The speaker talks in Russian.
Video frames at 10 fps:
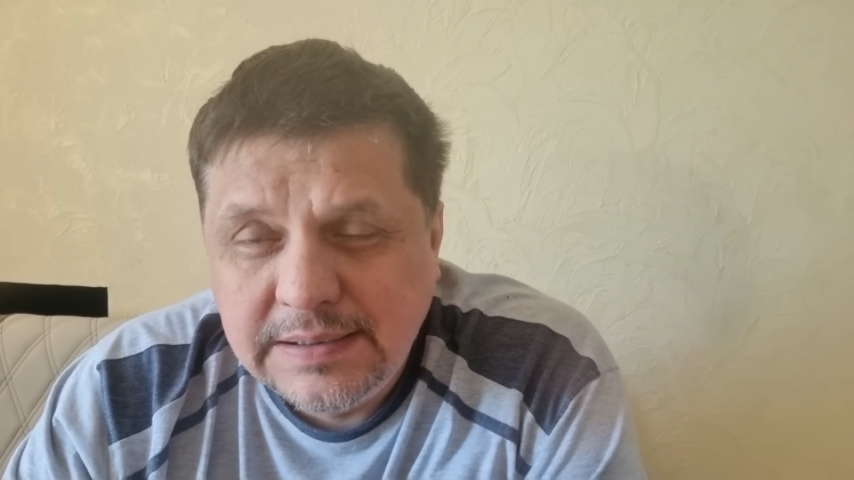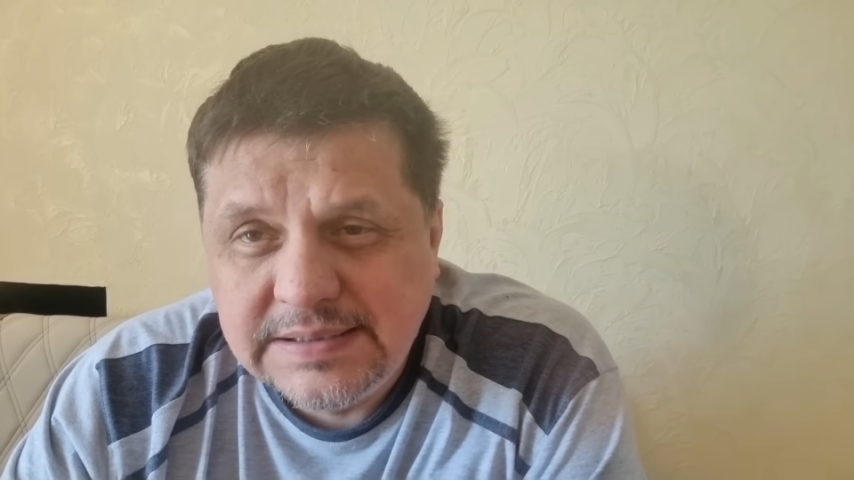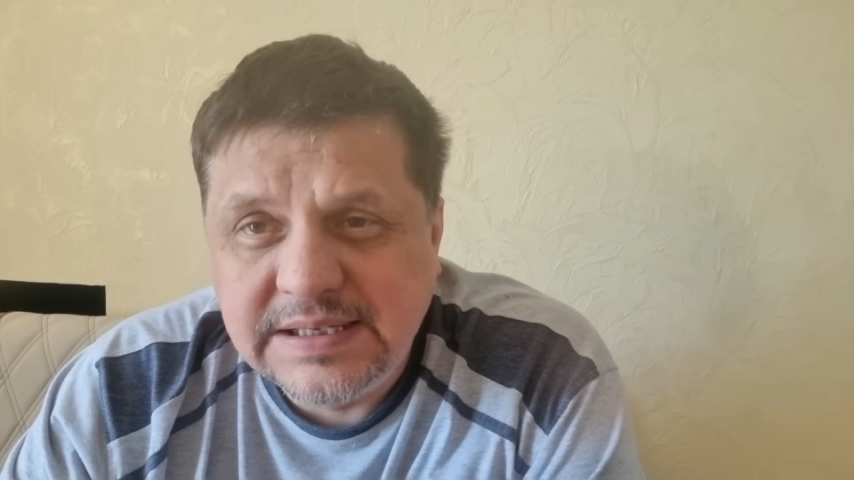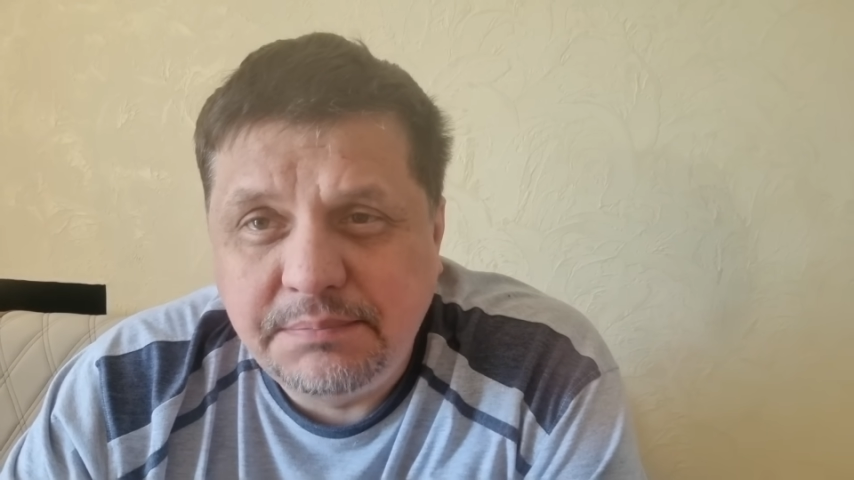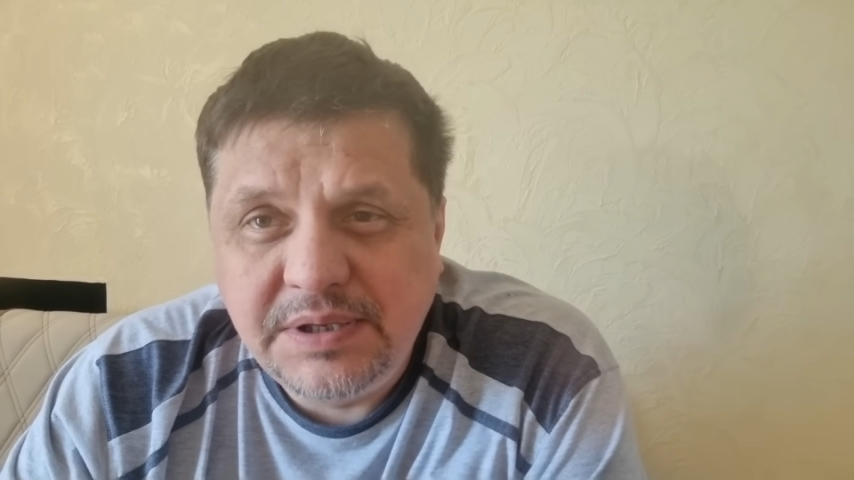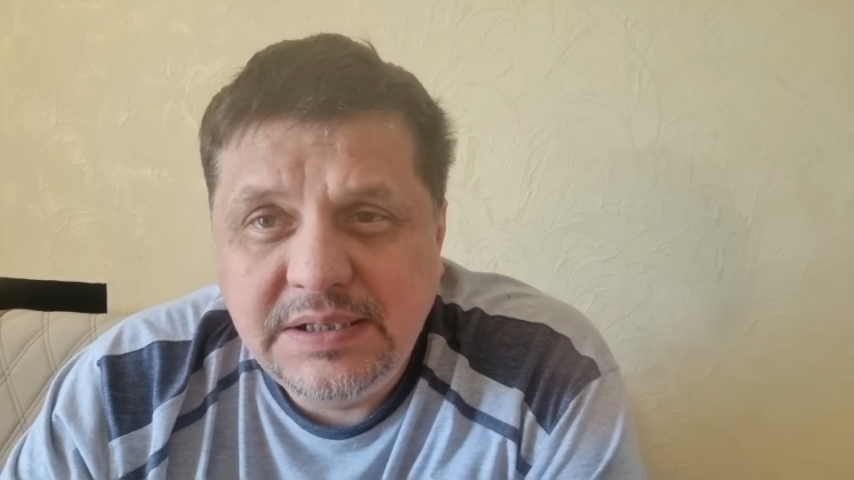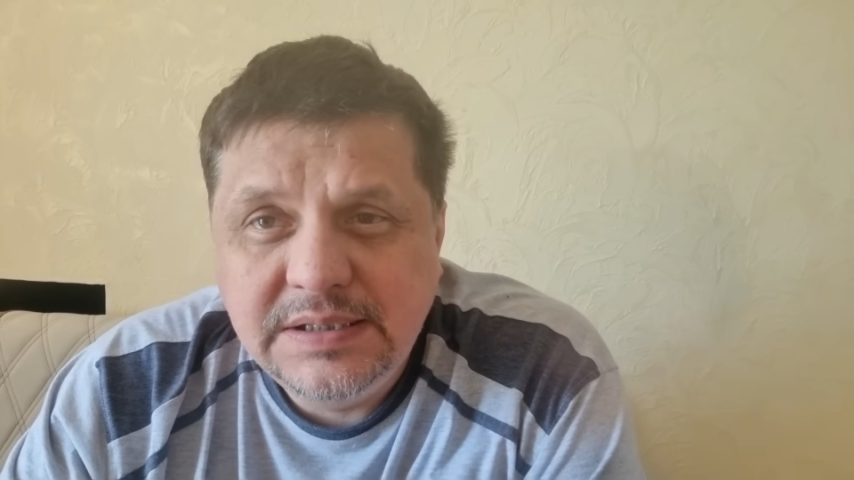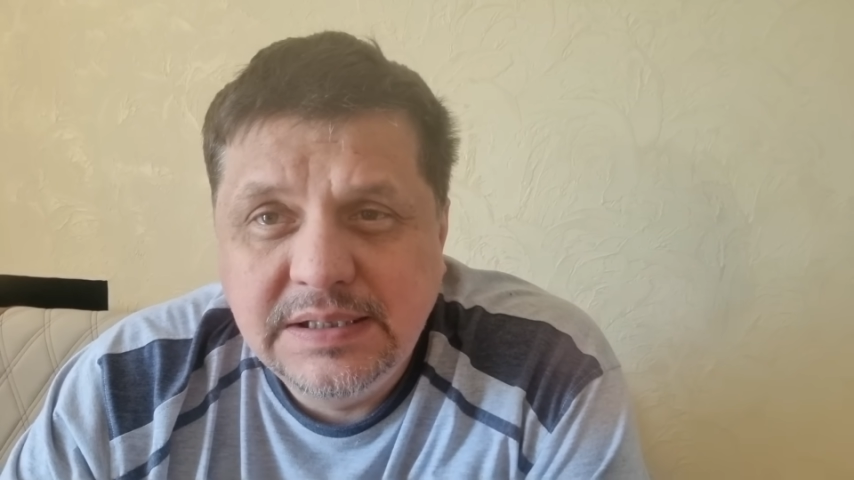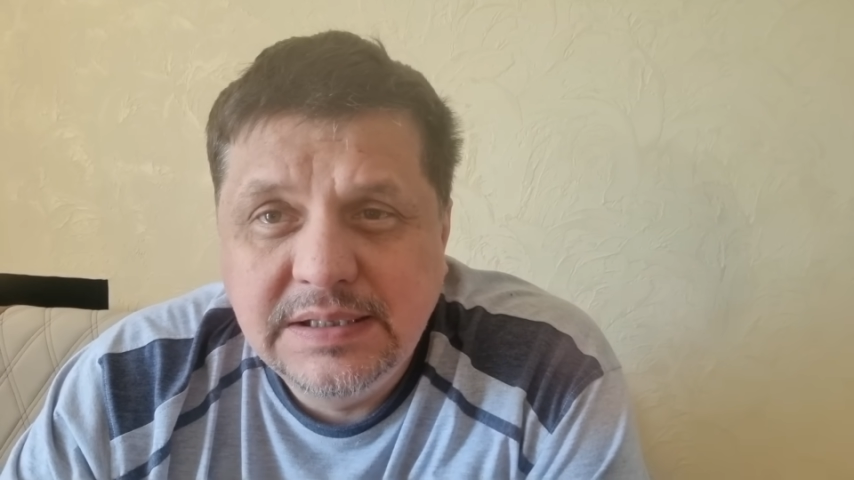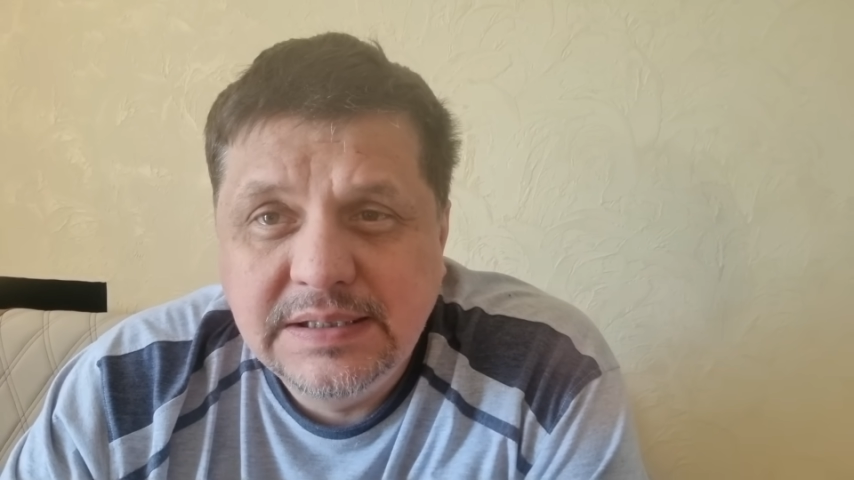
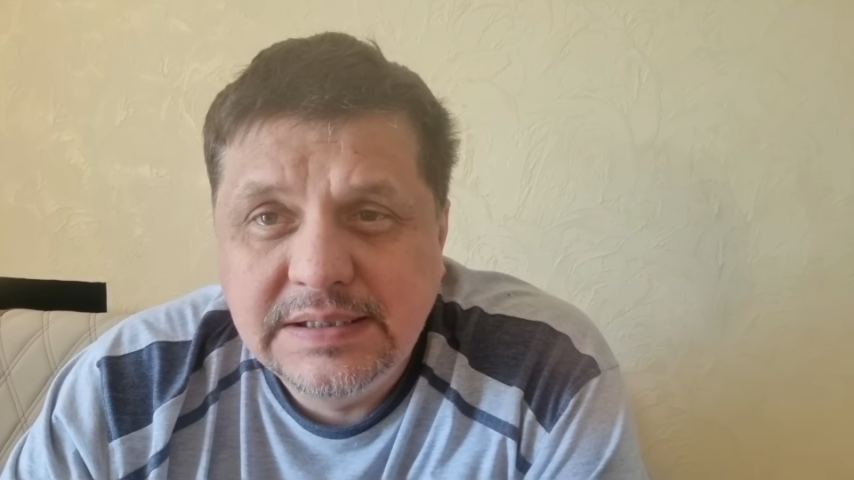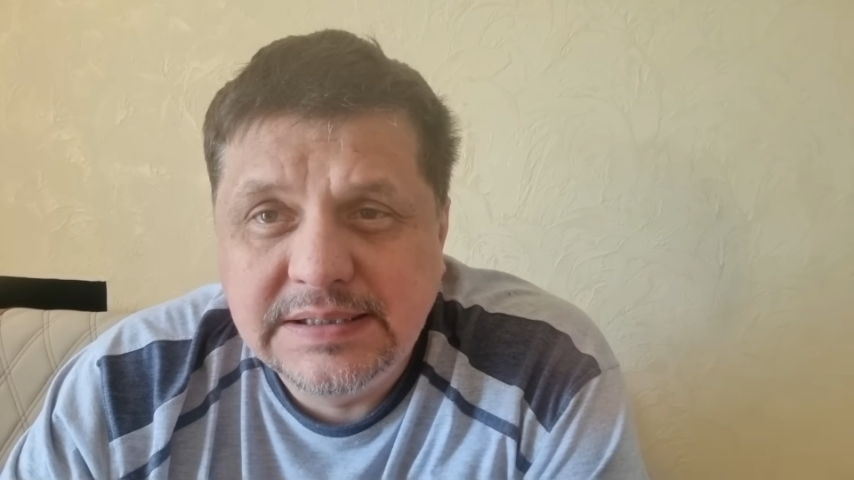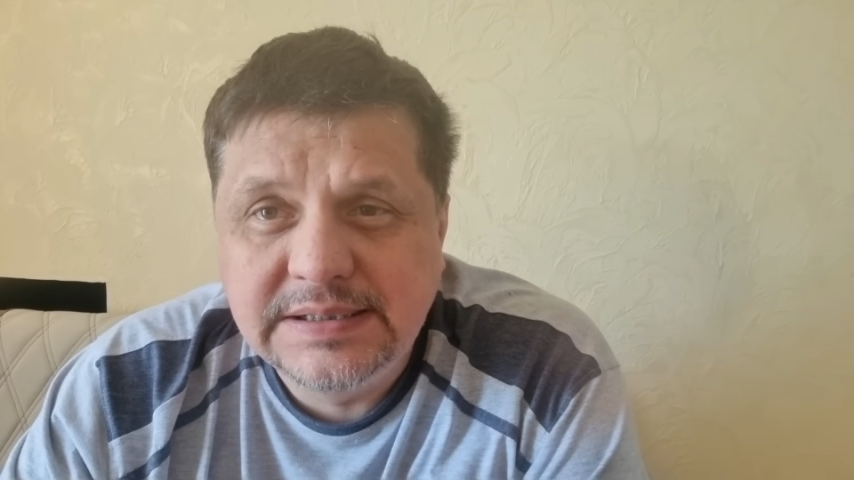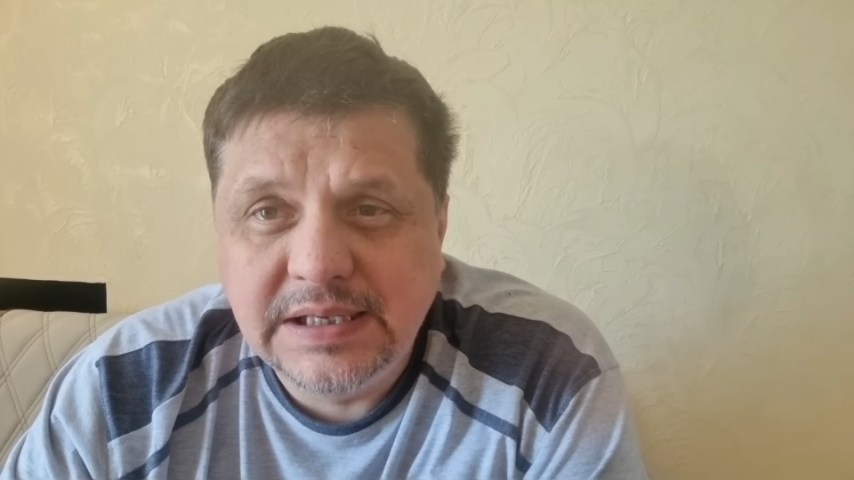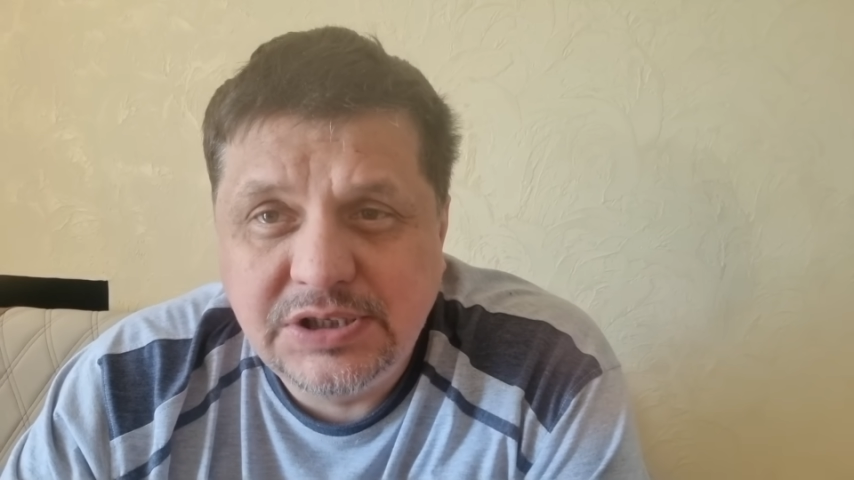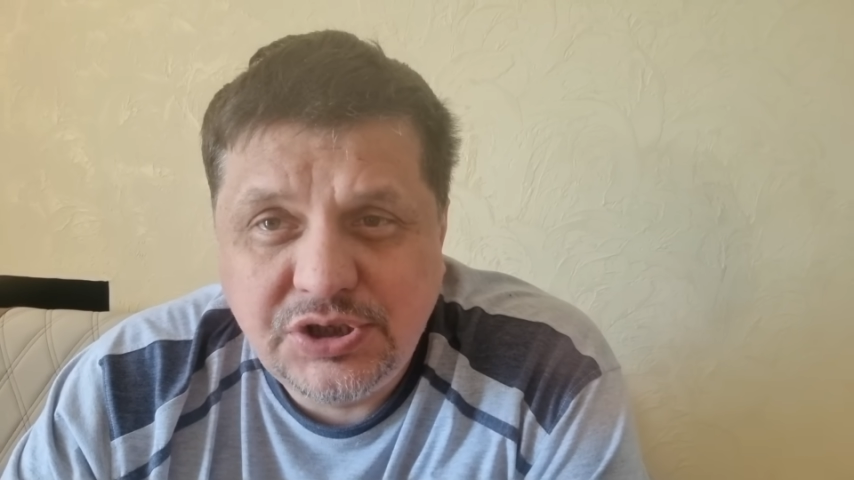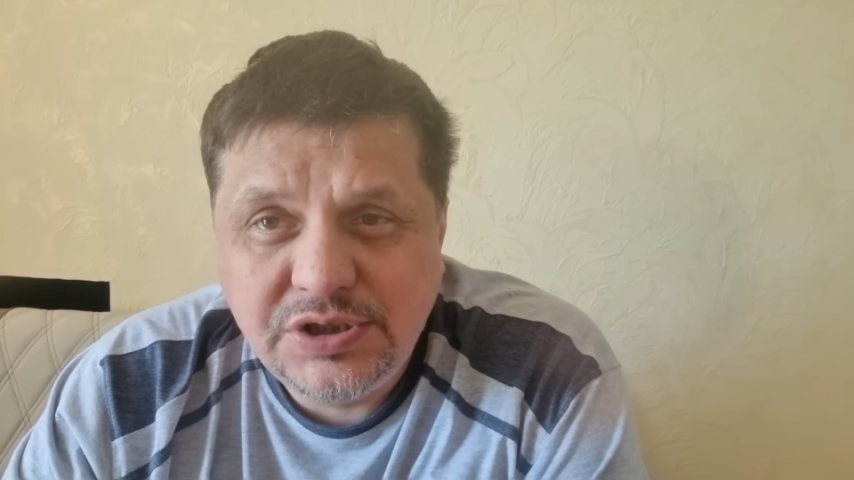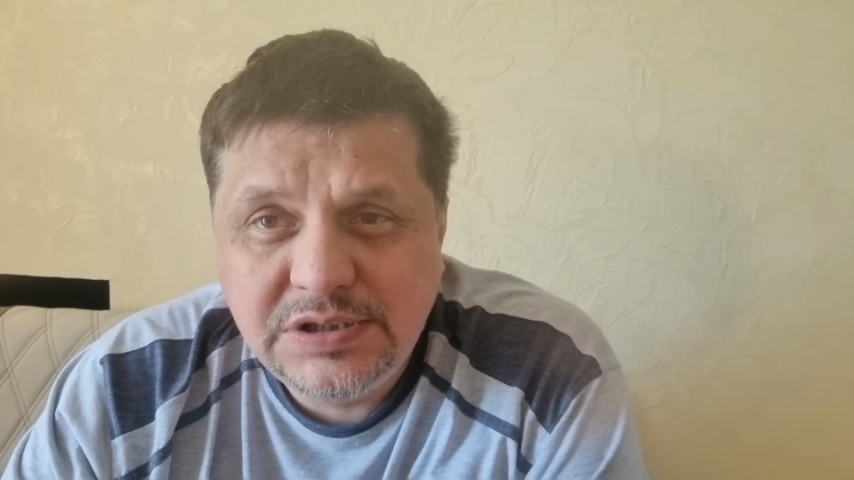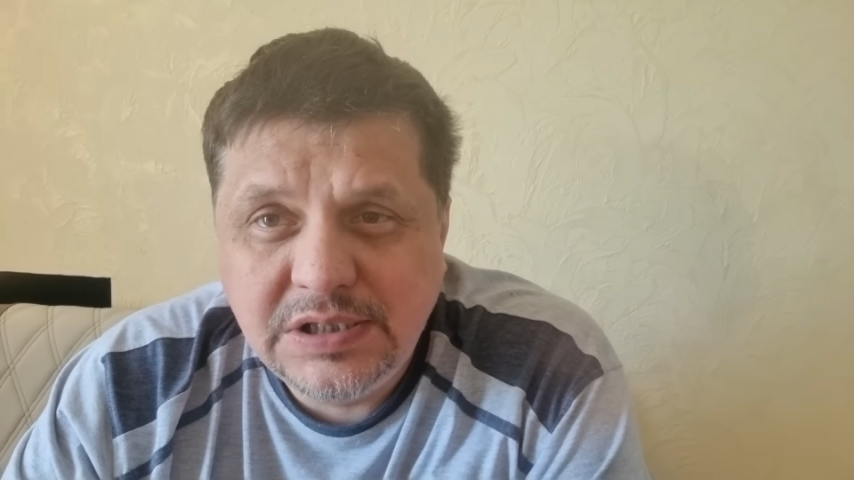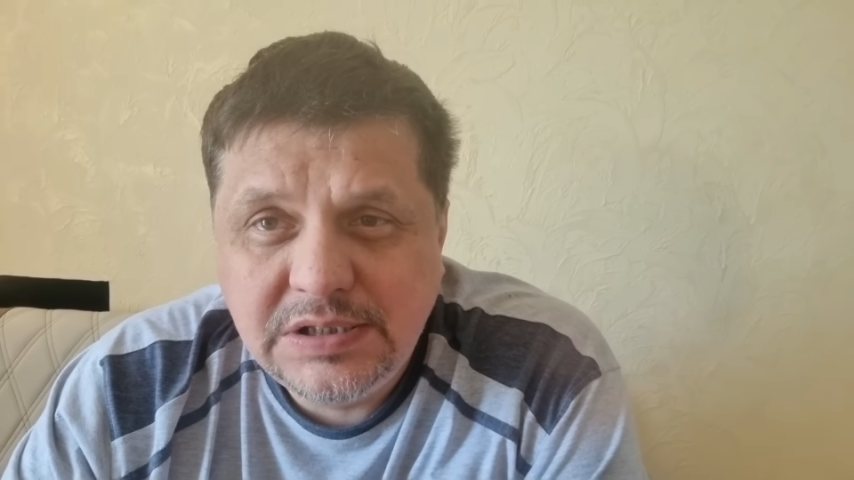забить,
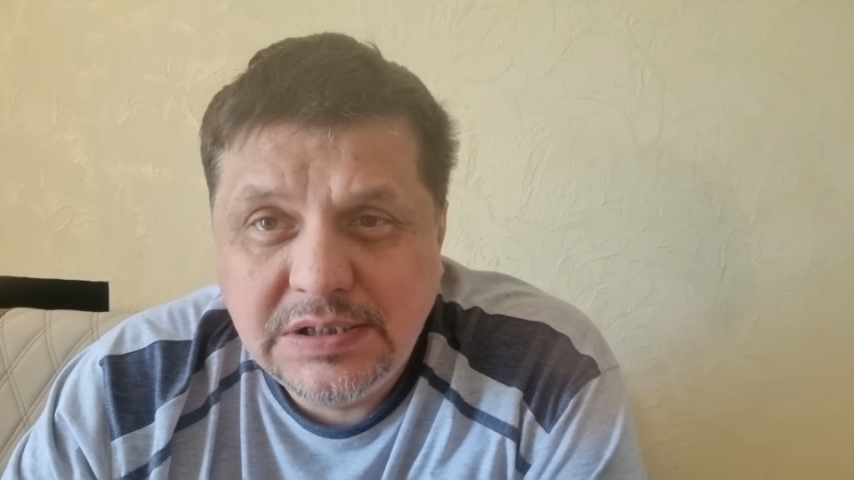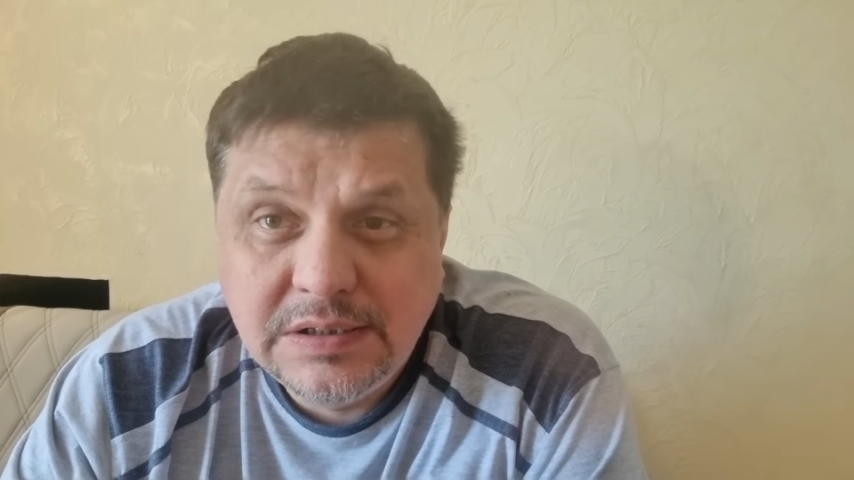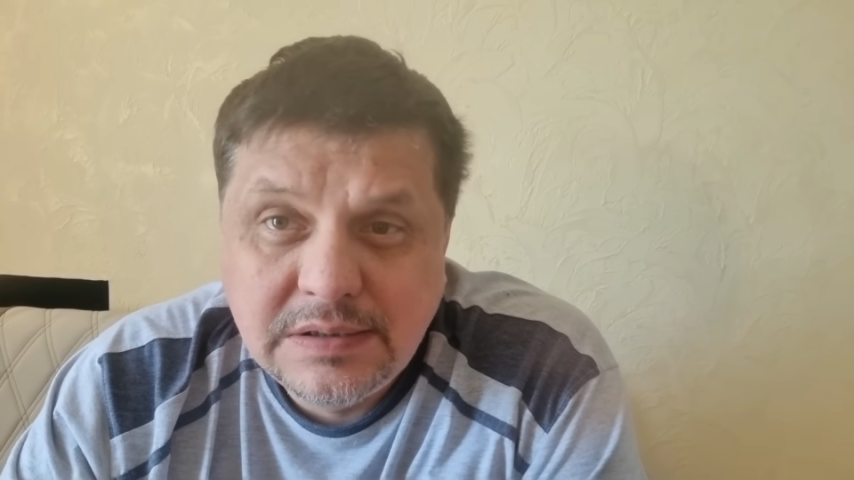зачистить.